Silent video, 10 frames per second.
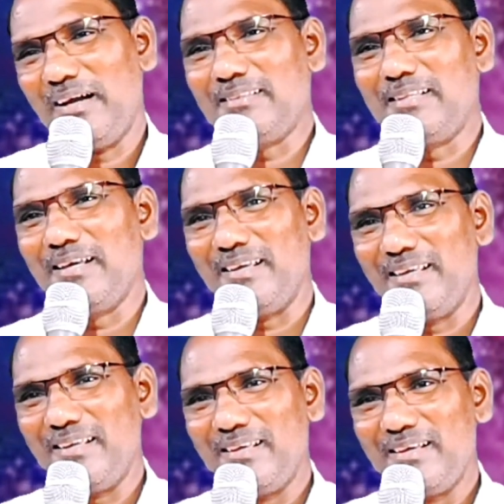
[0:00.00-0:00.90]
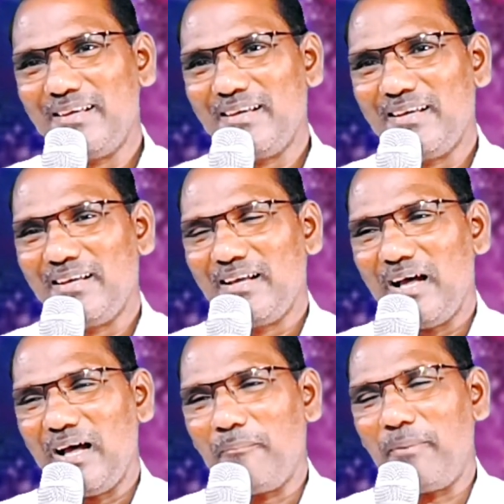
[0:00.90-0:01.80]
అయితే
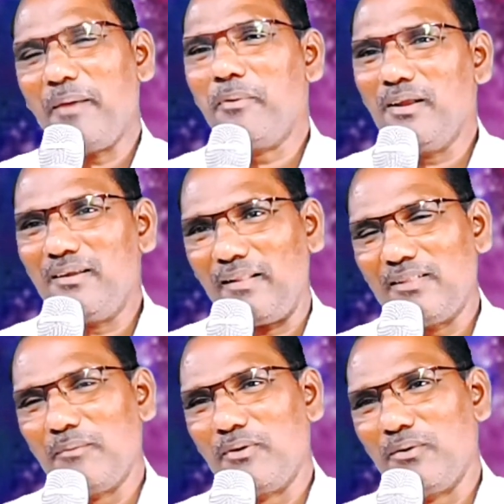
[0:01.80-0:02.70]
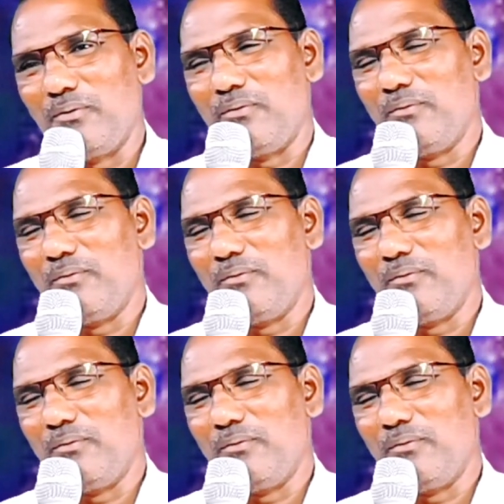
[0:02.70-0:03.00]
బైబిల్ గ్రంథములో